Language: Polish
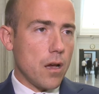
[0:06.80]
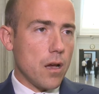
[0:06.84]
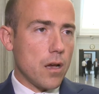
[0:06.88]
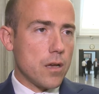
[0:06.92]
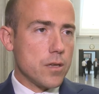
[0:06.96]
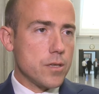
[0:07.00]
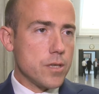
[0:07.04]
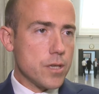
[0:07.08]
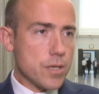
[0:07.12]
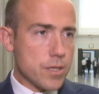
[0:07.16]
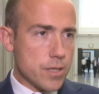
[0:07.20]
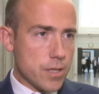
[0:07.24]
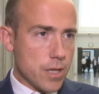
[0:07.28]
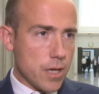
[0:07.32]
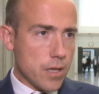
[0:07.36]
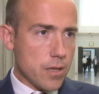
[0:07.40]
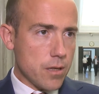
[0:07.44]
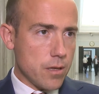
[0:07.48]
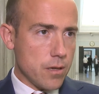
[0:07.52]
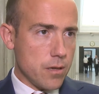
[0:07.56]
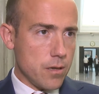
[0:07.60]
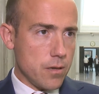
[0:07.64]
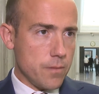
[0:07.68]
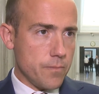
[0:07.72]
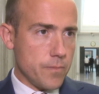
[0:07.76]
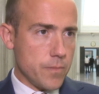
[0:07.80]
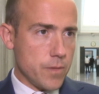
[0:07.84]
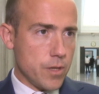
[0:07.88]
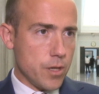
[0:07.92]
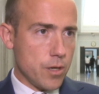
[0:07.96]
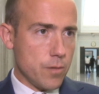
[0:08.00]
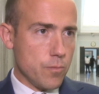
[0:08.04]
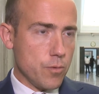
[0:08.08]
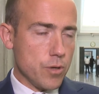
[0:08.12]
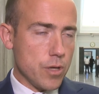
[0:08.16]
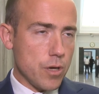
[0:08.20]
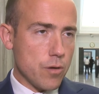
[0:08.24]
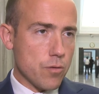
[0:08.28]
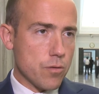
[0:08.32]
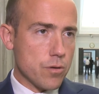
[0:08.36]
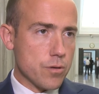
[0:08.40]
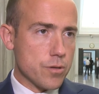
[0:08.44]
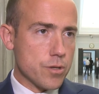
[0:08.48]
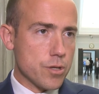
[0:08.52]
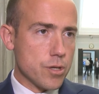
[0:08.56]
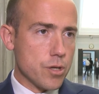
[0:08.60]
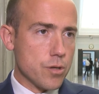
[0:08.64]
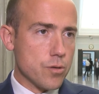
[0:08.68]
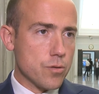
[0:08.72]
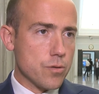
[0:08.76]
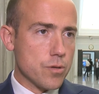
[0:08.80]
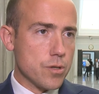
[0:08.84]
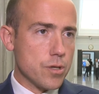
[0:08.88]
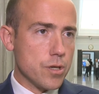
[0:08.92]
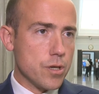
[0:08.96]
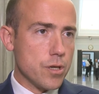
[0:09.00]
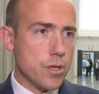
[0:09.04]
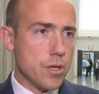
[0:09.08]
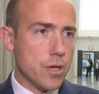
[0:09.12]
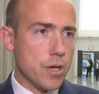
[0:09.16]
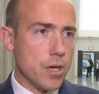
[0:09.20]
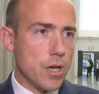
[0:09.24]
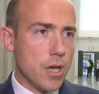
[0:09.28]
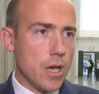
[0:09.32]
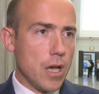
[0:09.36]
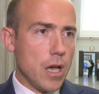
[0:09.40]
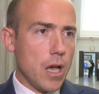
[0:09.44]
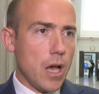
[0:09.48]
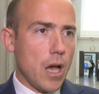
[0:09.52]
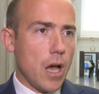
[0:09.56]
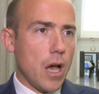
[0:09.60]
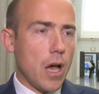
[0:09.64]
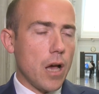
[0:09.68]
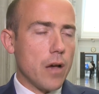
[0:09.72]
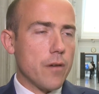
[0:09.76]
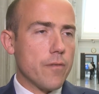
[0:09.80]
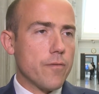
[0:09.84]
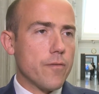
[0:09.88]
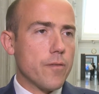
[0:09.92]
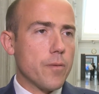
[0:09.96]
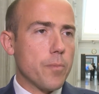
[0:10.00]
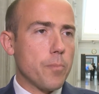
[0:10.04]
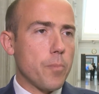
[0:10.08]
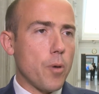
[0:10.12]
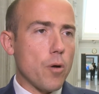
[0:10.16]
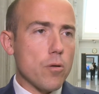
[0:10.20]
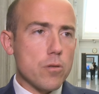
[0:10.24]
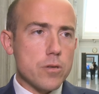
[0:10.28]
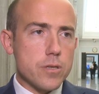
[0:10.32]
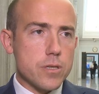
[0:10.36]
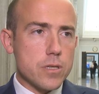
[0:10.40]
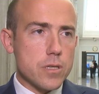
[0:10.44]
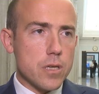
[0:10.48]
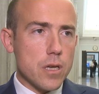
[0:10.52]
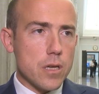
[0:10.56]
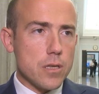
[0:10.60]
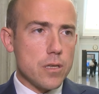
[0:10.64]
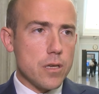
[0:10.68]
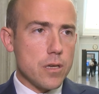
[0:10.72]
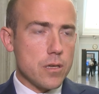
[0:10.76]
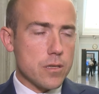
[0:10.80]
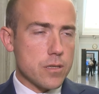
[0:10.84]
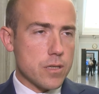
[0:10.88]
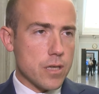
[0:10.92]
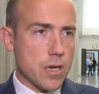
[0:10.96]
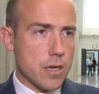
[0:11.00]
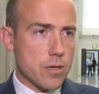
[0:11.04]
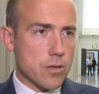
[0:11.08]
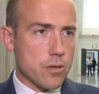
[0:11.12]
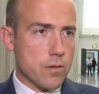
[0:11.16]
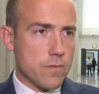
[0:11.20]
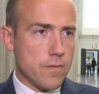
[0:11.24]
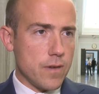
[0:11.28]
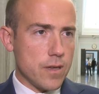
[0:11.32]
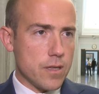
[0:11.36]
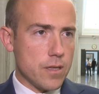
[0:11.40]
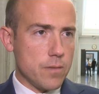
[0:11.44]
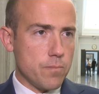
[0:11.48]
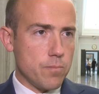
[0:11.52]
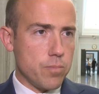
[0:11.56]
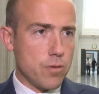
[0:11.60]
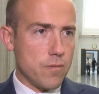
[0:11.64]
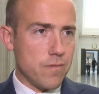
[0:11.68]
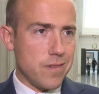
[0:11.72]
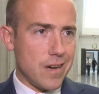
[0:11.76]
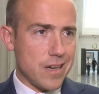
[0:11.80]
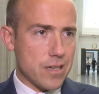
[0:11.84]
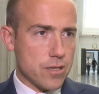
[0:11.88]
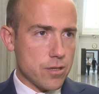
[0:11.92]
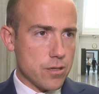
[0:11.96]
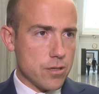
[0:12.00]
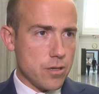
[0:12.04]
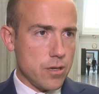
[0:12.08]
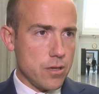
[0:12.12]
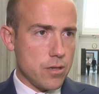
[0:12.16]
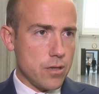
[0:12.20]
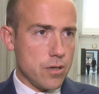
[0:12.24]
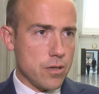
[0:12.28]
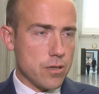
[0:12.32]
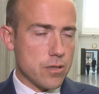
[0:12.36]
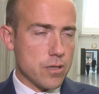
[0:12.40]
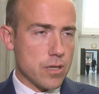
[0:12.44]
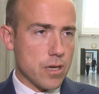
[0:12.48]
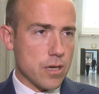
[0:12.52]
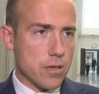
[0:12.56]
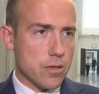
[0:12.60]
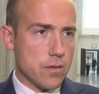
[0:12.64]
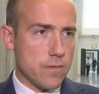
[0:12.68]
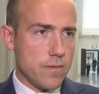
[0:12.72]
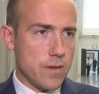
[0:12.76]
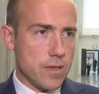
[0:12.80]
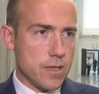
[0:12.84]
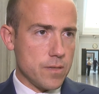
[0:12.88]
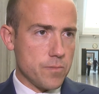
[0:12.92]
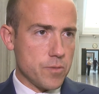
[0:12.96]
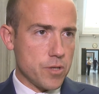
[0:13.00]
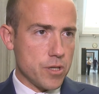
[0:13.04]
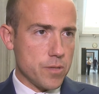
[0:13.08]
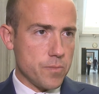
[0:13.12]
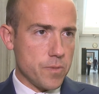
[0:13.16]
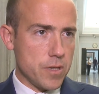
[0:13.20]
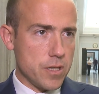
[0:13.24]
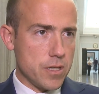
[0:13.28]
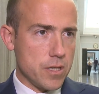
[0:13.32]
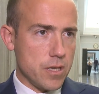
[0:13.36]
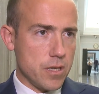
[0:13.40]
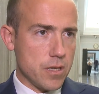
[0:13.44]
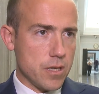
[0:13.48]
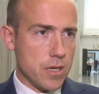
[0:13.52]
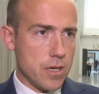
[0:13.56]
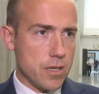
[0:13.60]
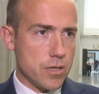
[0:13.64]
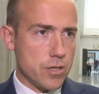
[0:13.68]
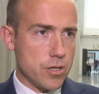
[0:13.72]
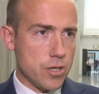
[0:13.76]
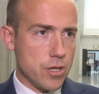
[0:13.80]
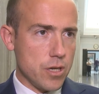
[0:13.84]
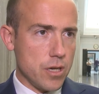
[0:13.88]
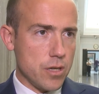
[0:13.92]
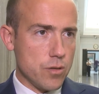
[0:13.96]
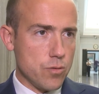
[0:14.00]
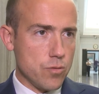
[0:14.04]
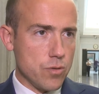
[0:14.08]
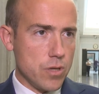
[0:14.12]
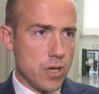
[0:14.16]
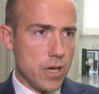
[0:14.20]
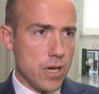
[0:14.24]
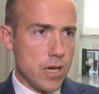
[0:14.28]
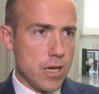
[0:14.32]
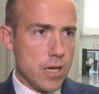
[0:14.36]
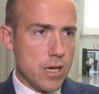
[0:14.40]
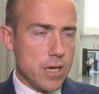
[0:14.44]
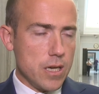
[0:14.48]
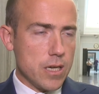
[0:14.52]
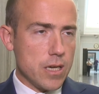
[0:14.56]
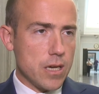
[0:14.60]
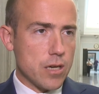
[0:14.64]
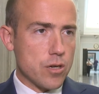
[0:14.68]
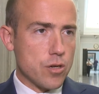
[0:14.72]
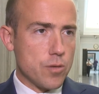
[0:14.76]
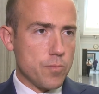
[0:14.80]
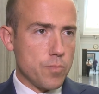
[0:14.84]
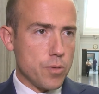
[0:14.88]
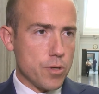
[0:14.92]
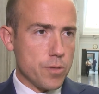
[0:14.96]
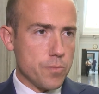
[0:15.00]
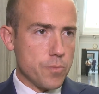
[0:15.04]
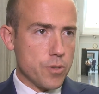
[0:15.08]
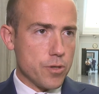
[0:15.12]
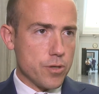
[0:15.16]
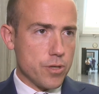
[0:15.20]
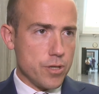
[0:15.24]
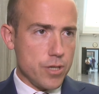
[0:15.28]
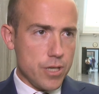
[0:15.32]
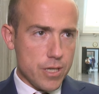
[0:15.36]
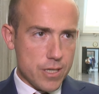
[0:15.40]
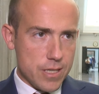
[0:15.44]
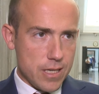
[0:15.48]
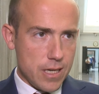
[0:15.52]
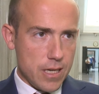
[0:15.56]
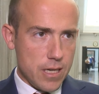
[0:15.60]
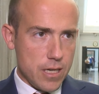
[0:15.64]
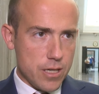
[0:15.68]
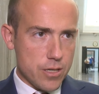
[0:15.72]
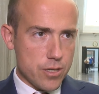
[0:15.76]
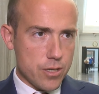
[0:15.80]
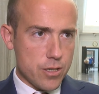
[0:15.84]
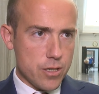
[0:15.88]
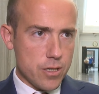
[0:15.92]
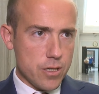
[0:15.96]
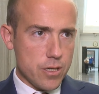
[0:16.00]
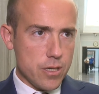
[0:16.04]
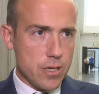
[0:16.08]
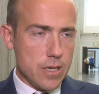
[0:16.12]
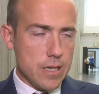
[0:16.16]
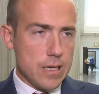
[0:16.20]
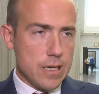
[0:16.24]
Niestety Trybunał Konstytucyjny w Polsce nie jest traktowany poważnie, nie jest traktowany przez prezydenta Andrzeja Dudę jako podmiot niezależny.